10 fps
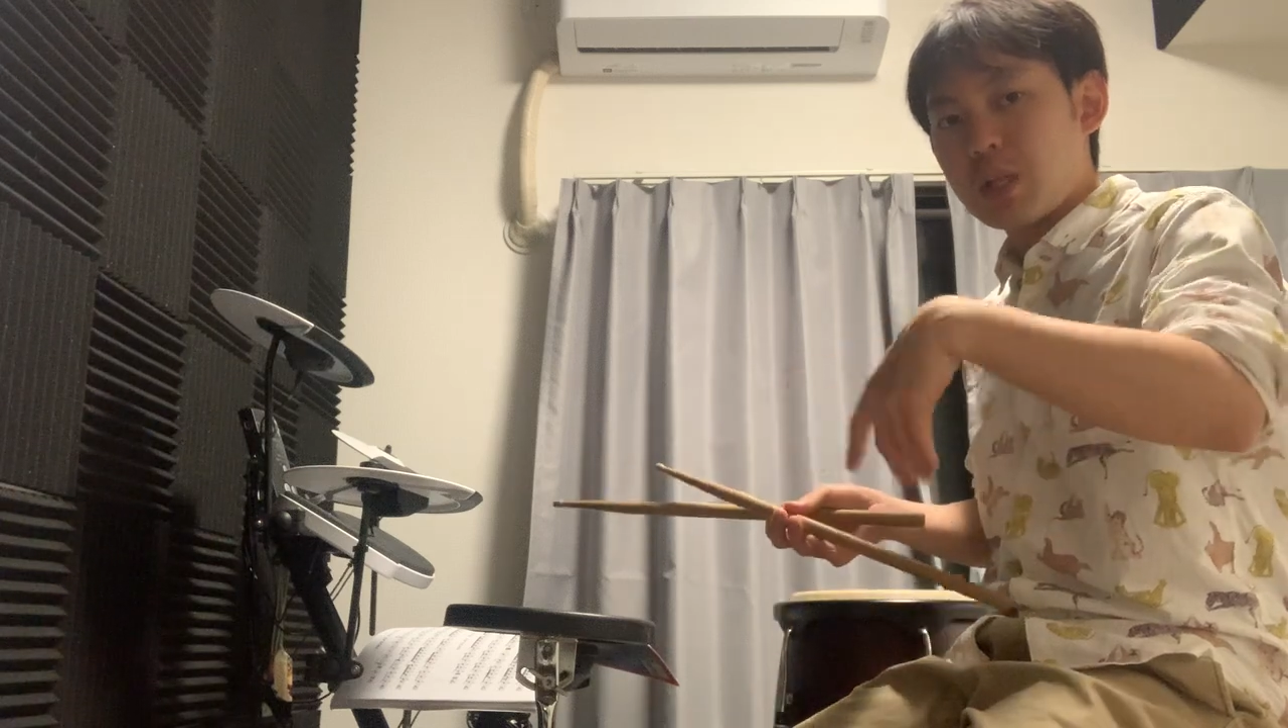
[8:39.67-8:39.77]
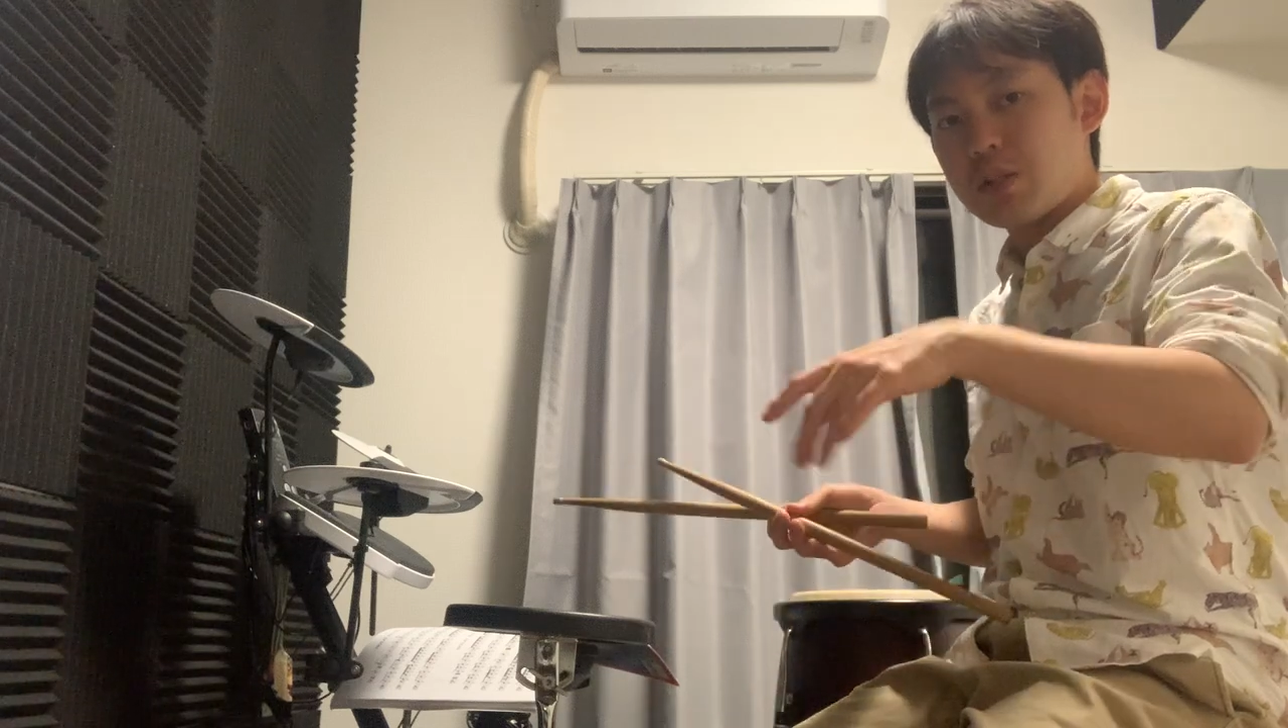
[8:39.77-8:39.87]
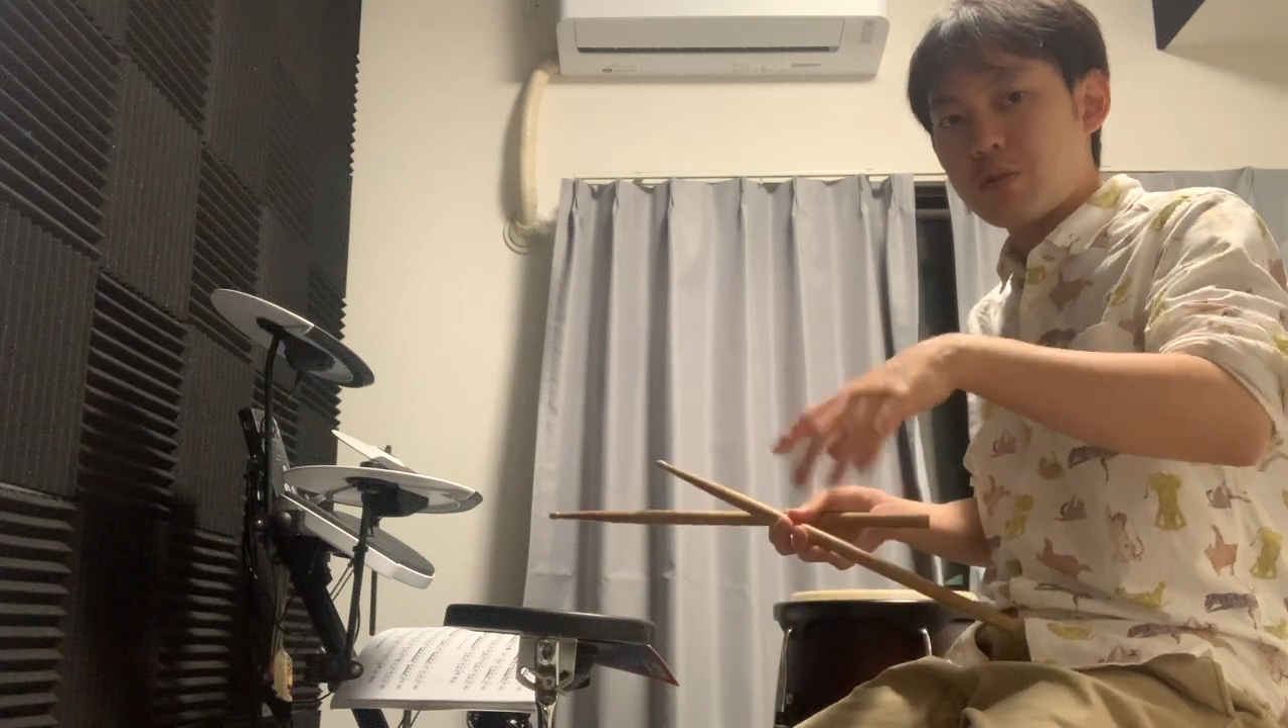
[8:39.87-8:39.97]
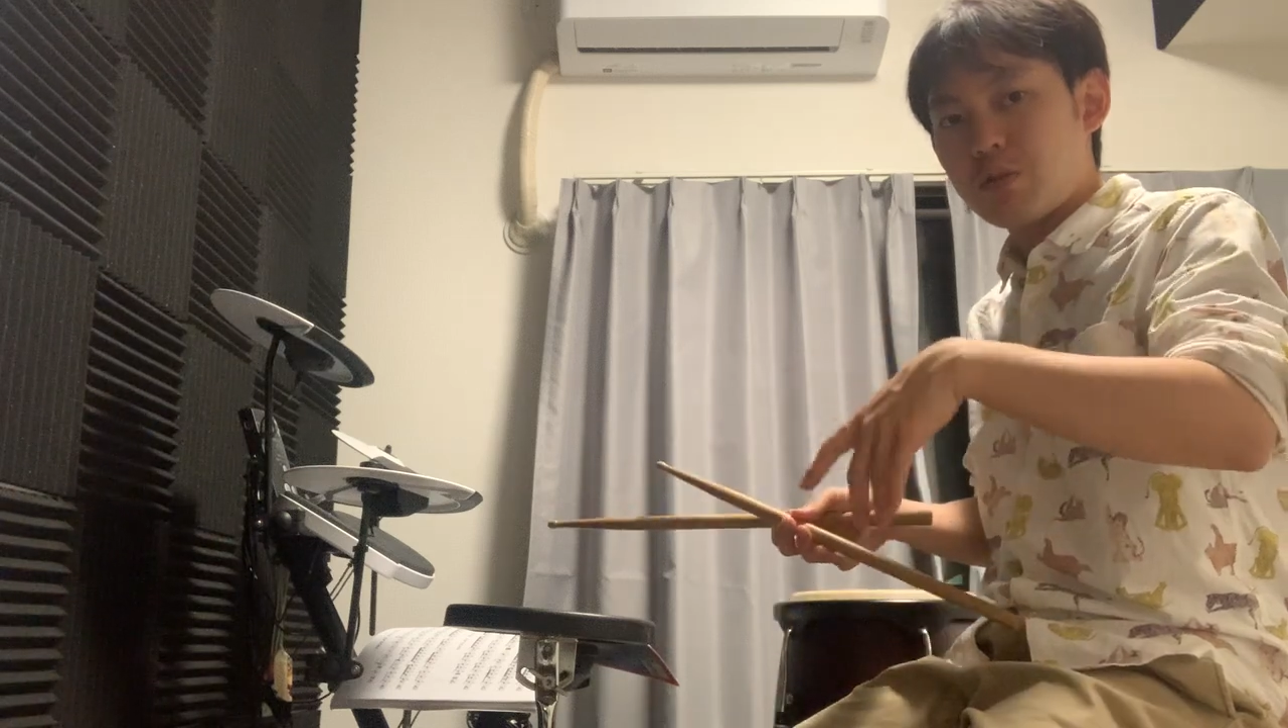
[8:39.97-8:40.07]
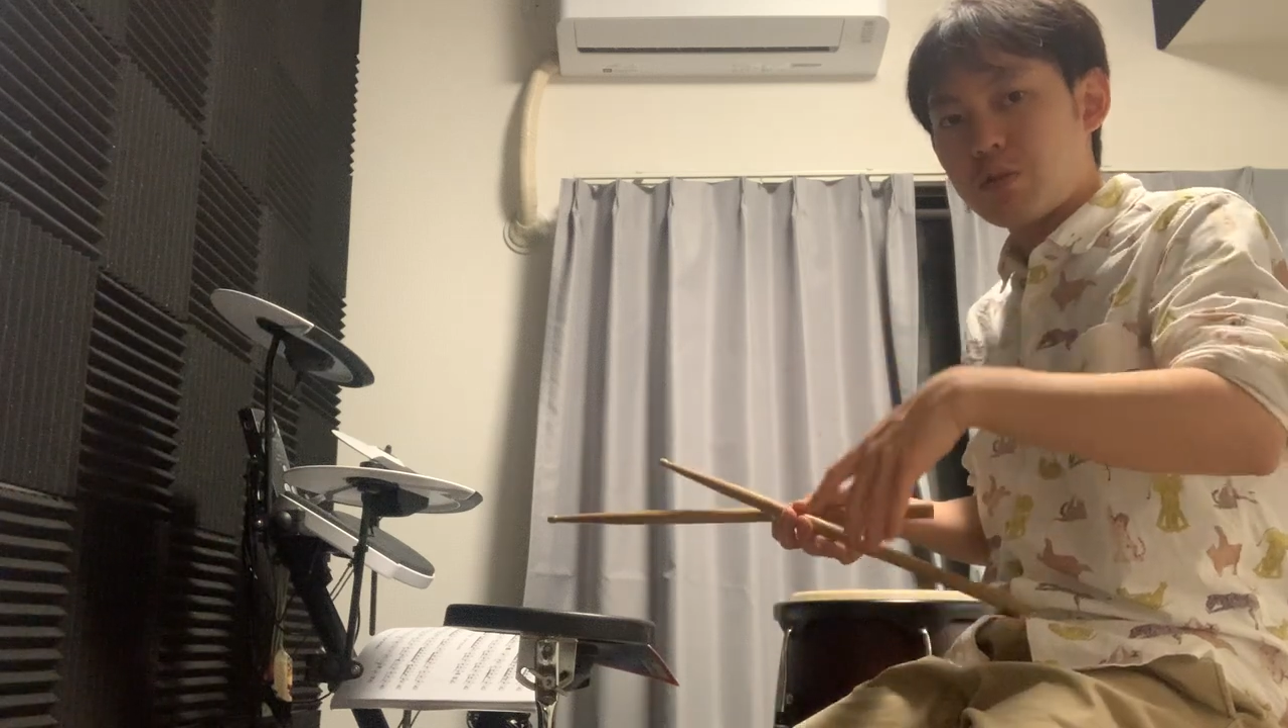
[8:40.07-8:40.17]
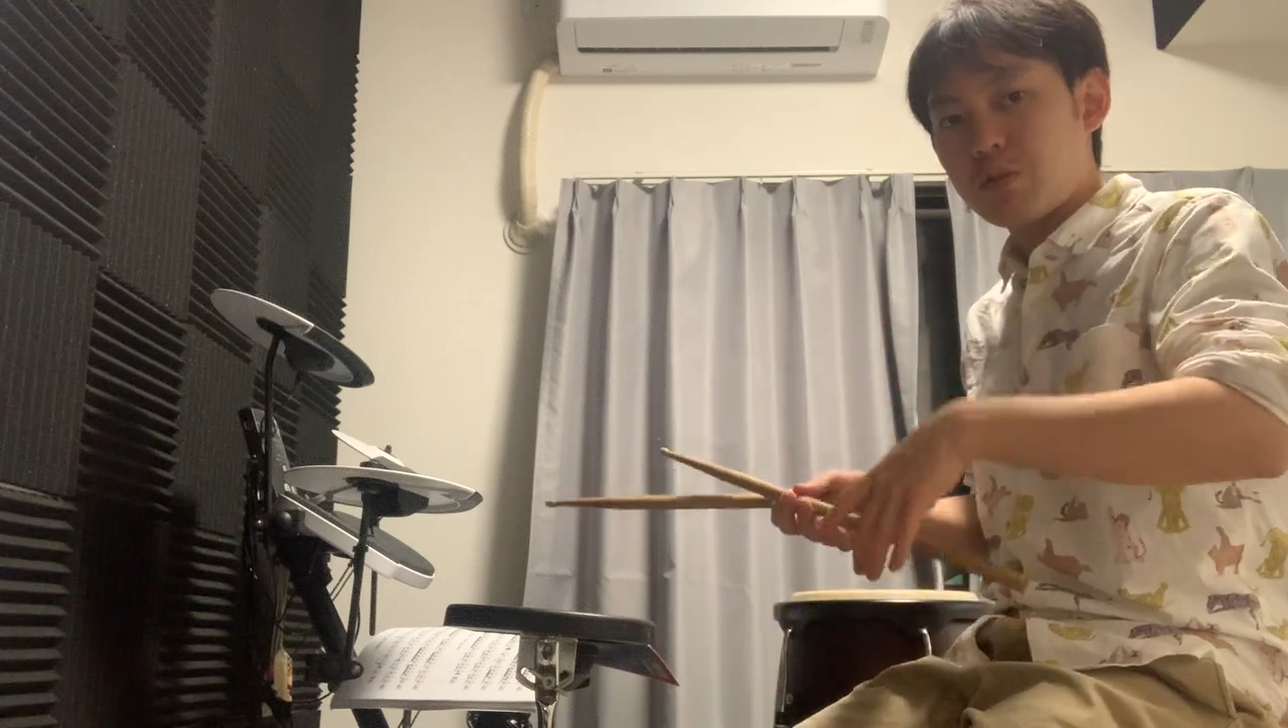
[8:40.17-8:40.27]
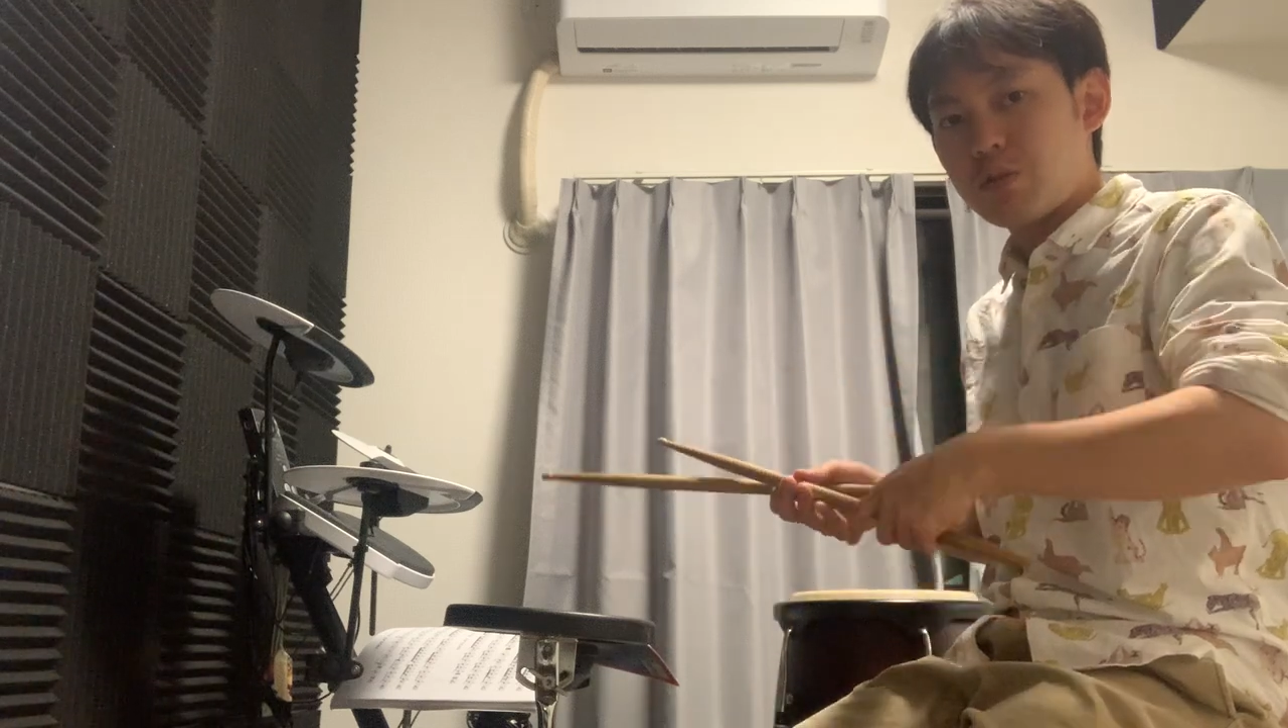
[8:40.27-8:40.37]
脱力す